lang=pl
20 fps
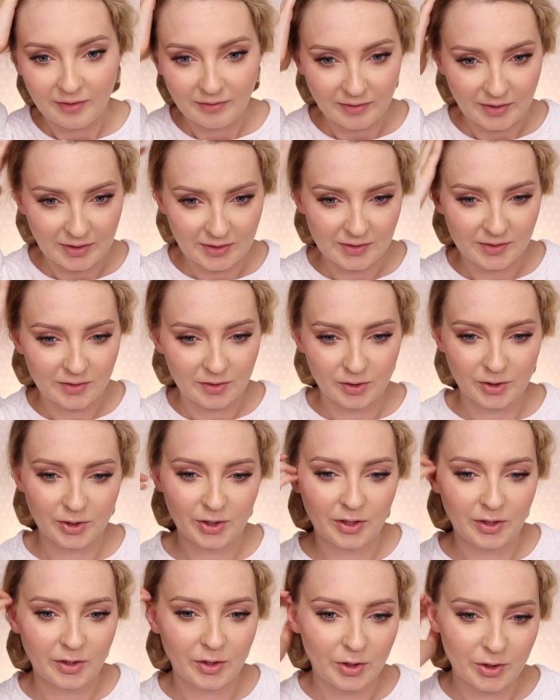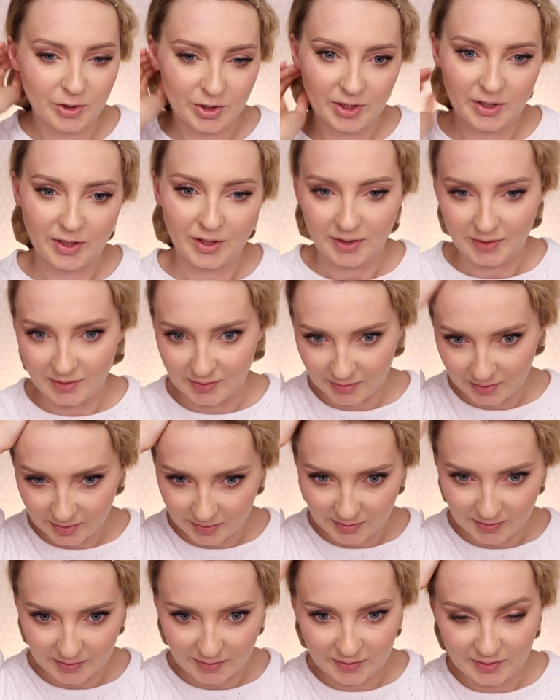więc troszkę gorzej jest
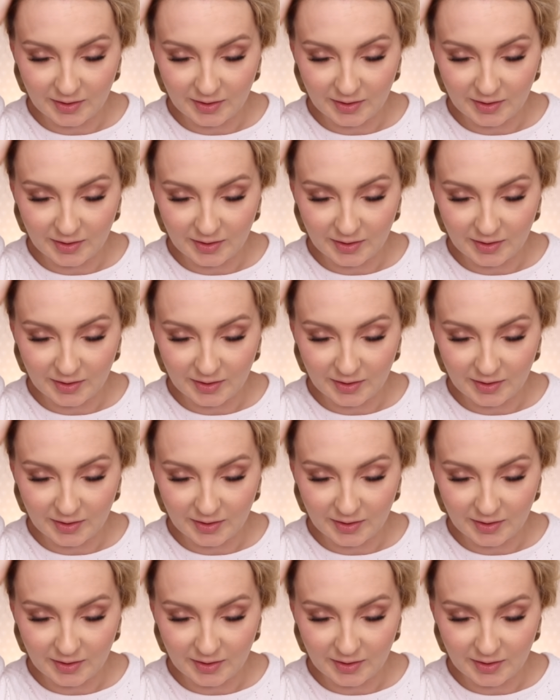z